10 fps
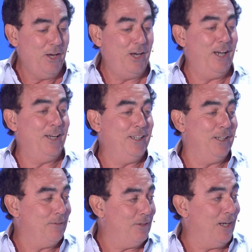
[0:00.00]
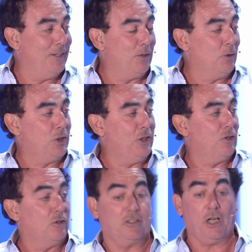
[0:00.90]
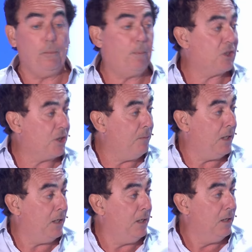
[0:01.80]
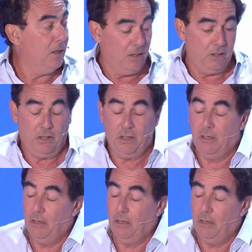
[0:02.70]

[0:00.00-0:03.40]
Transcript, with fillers: Et l'année d'avant, la dégauchisseuse. Ça lui plaît jamais. Ah ouais.